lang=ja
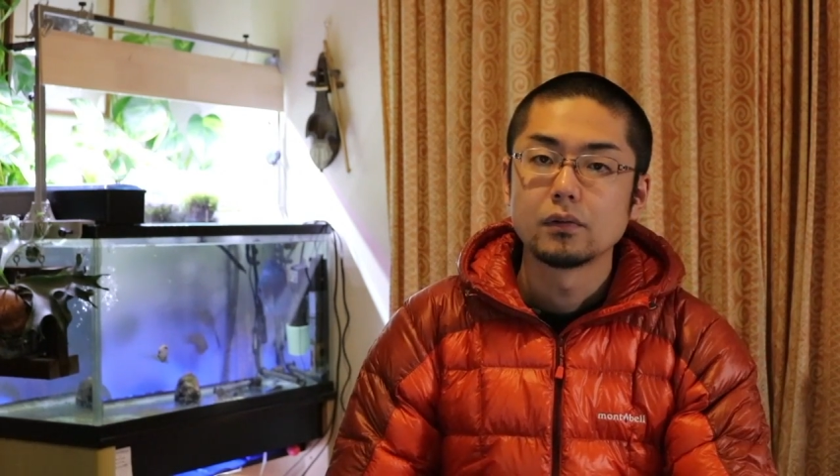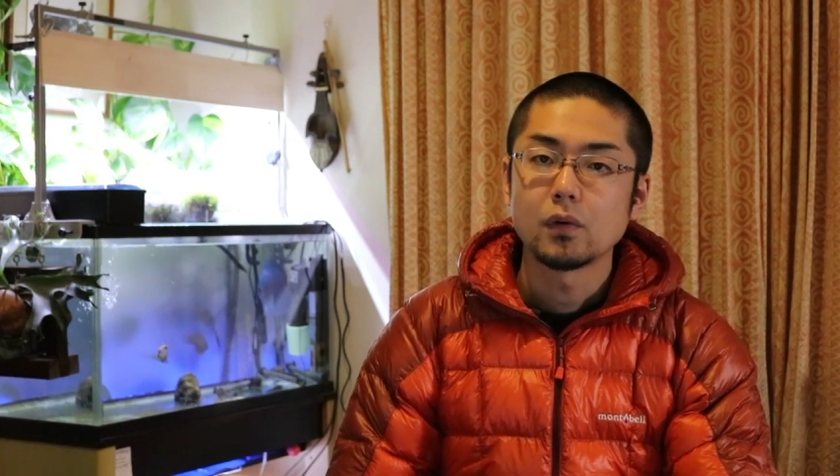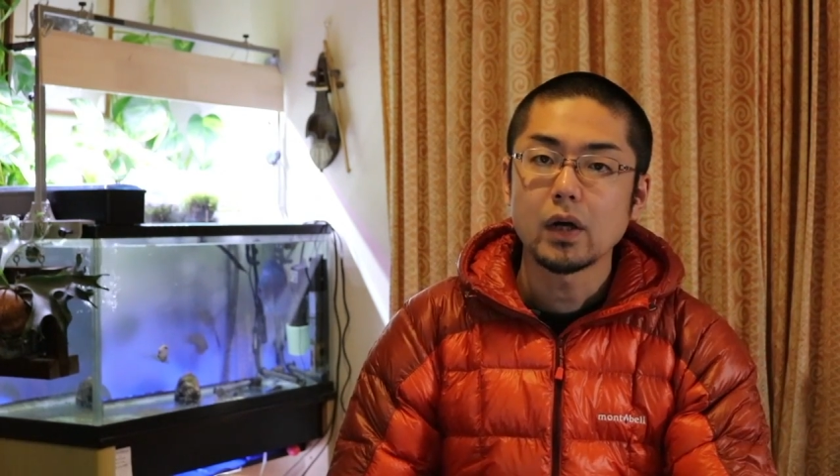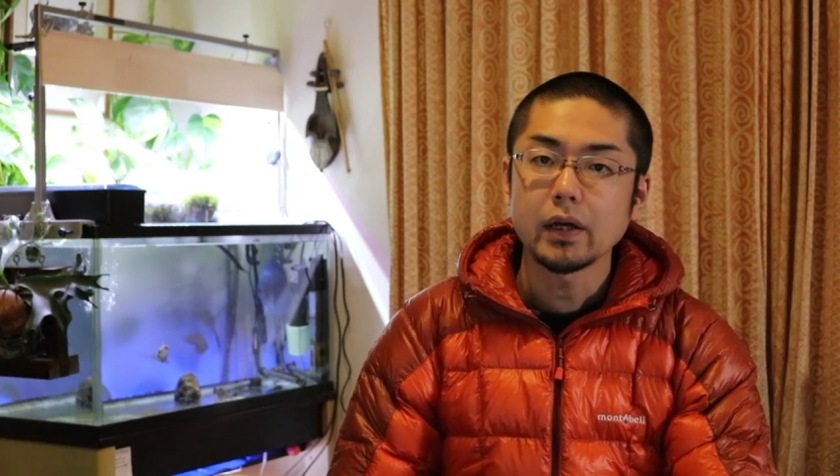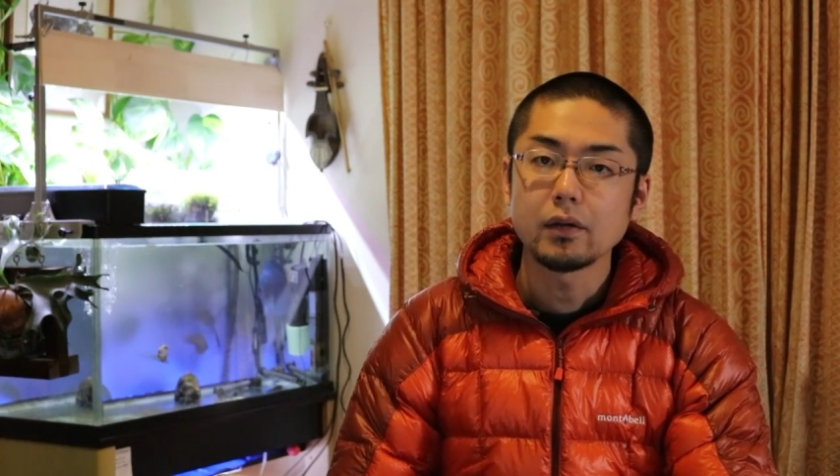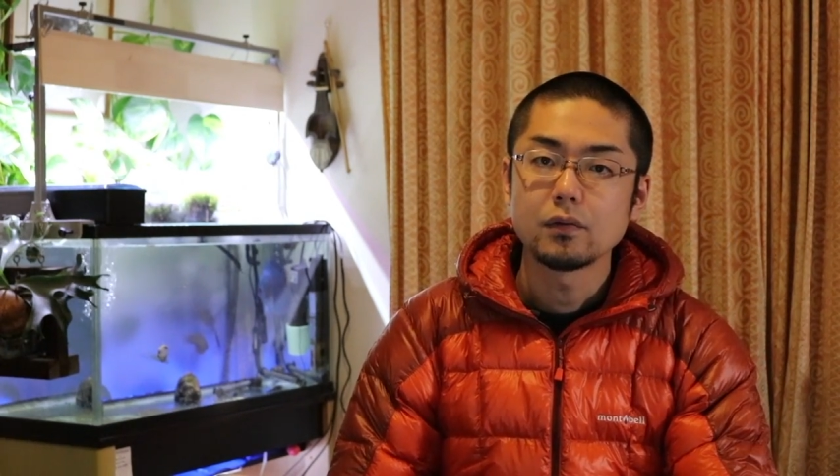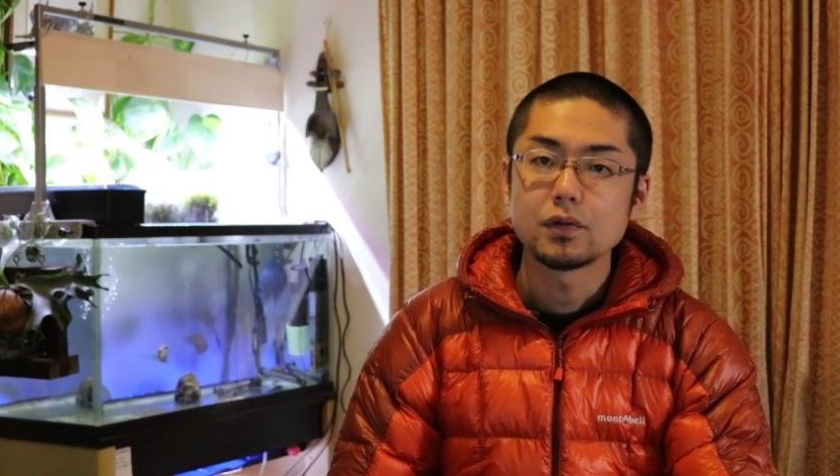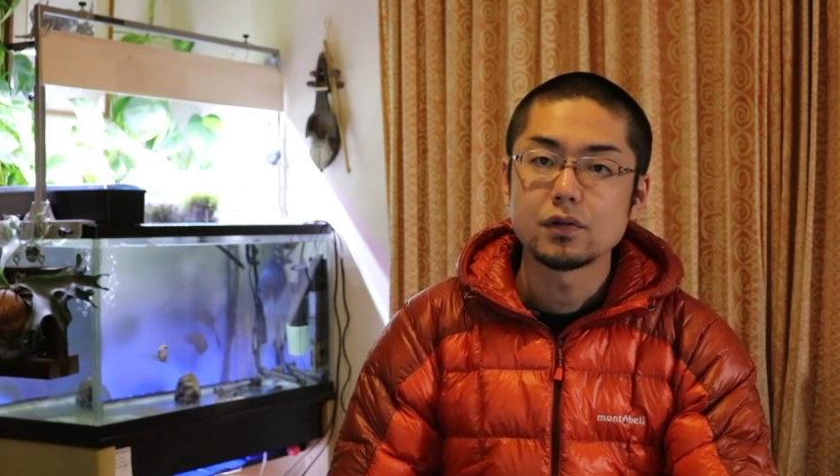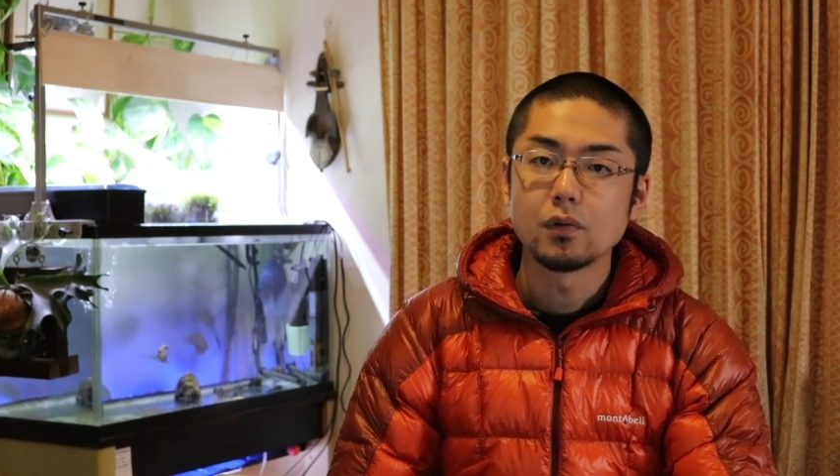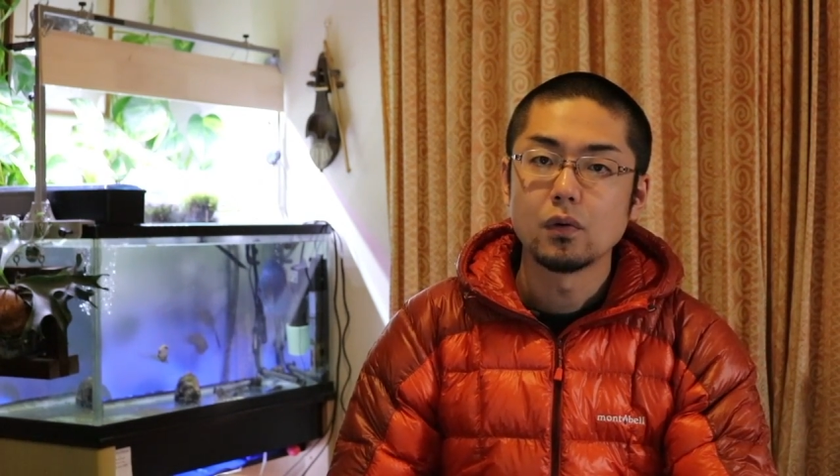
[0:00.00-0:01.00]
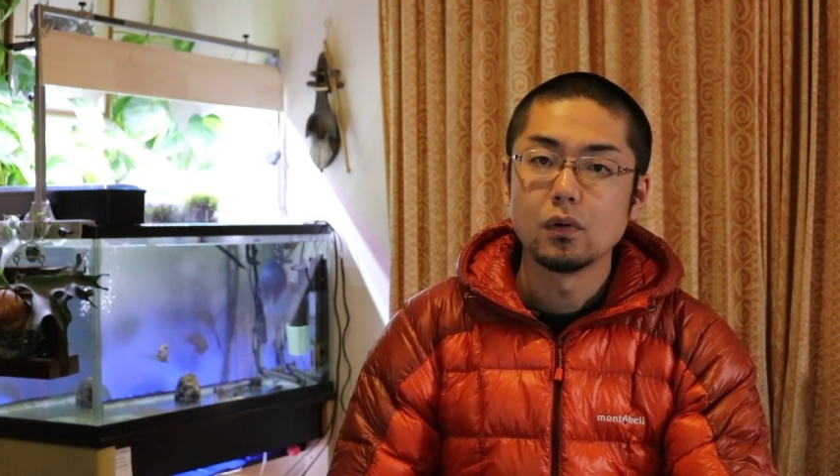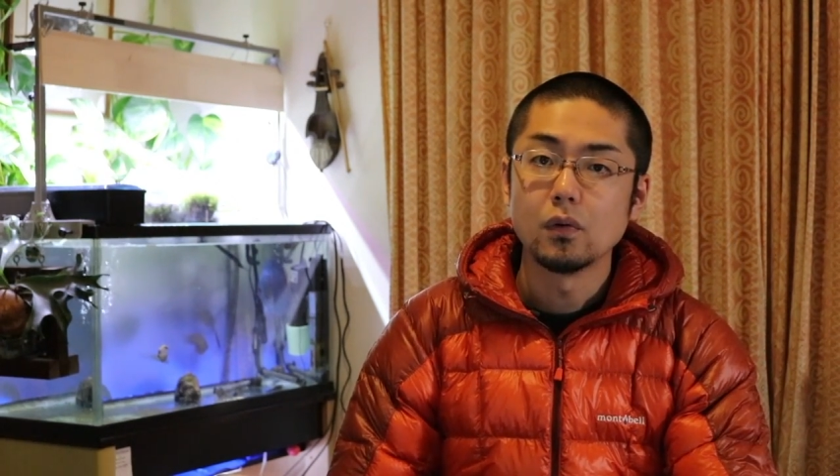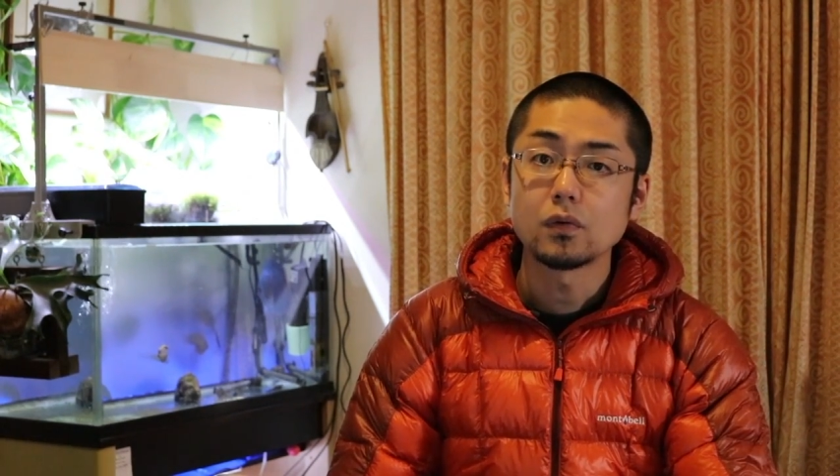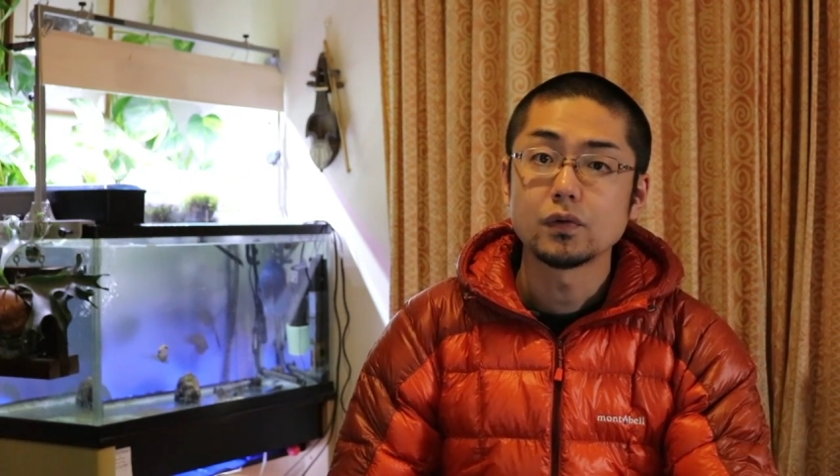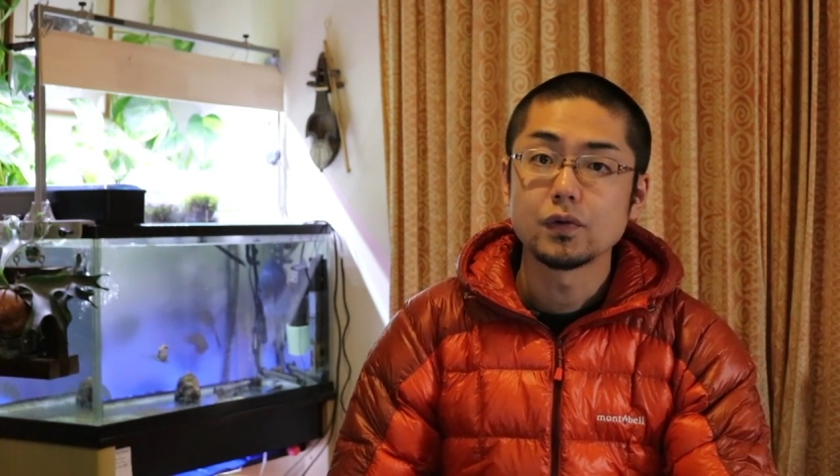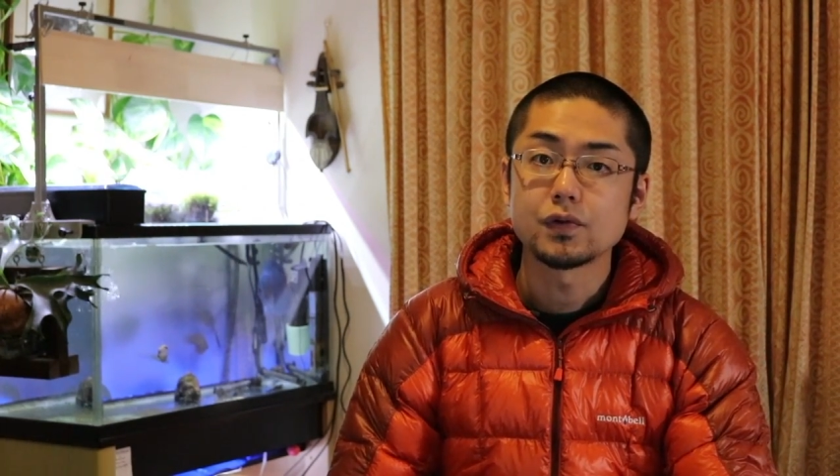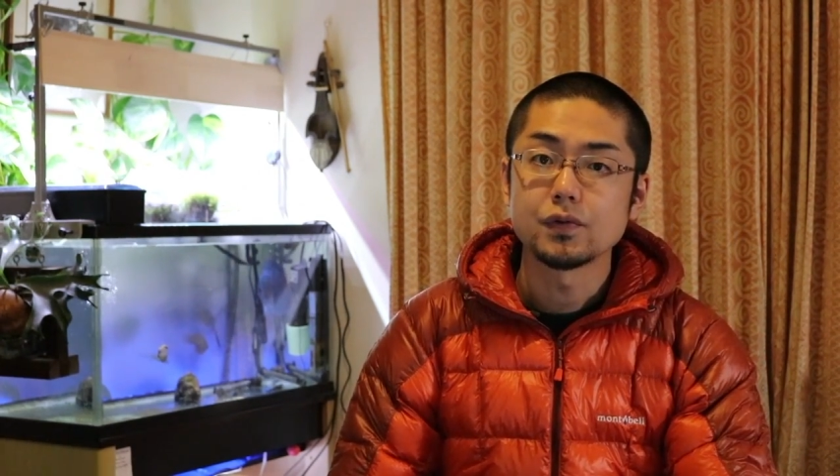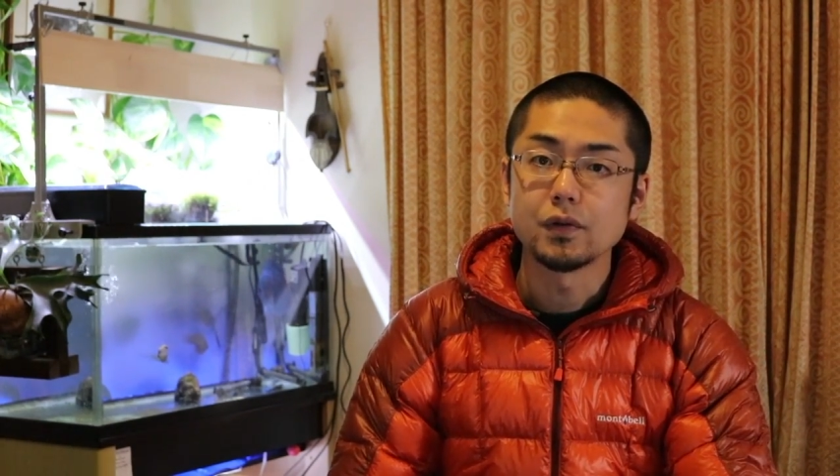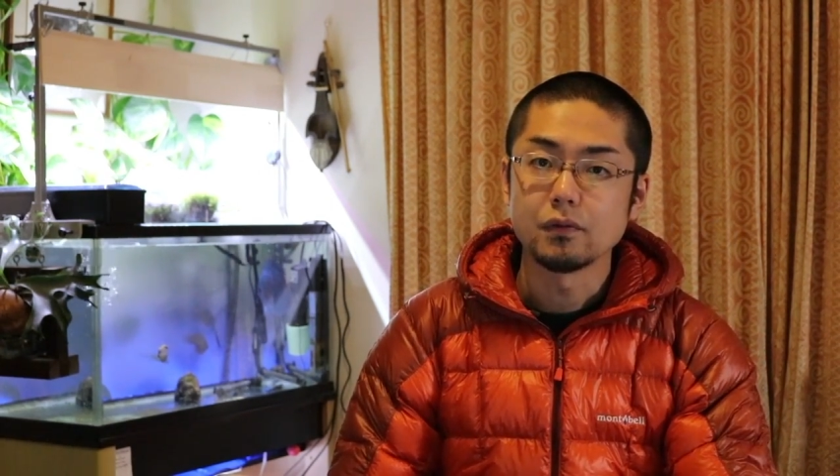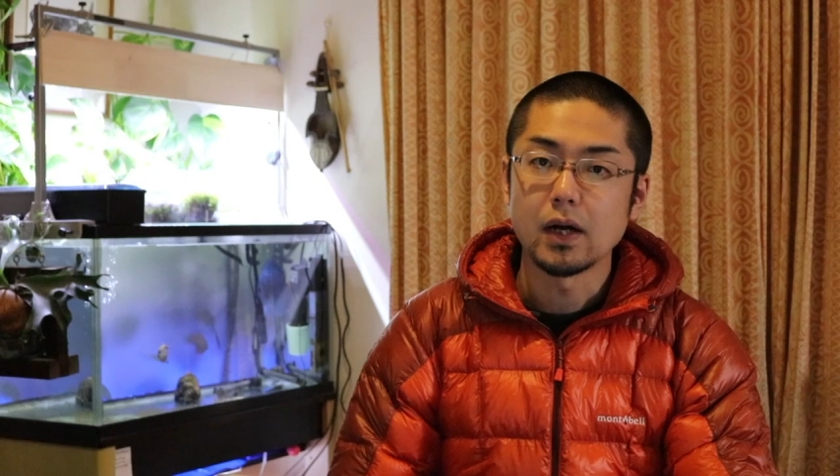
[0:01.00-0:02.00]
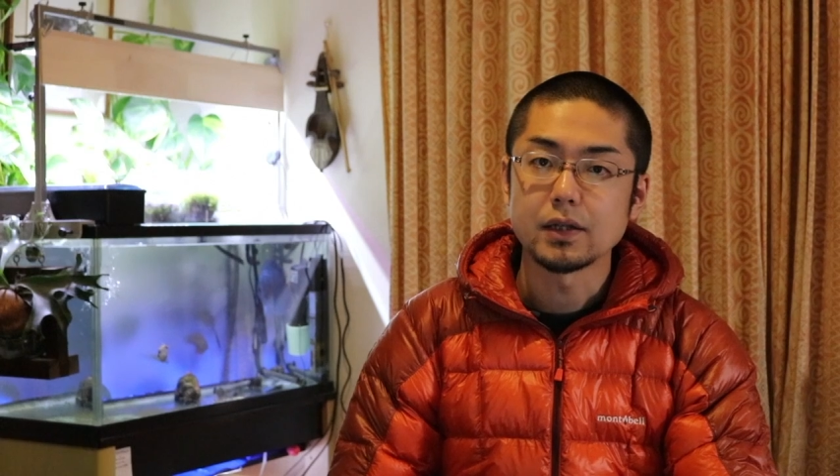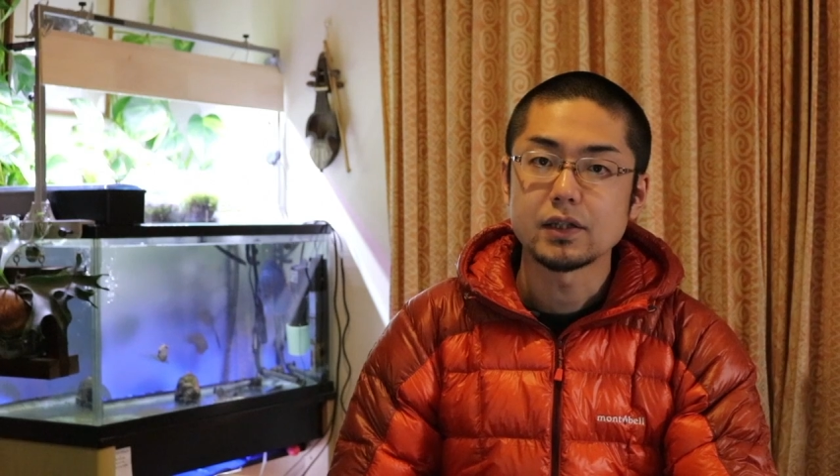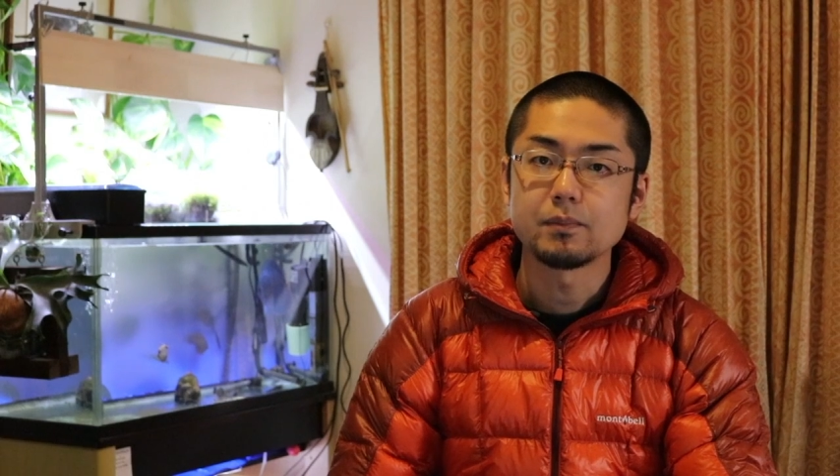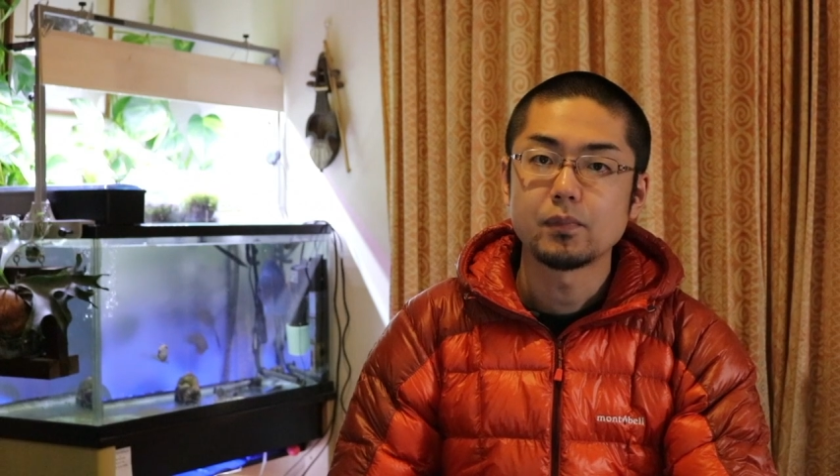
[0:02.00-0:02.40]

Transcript: トカゲのうちの多くの種類は尻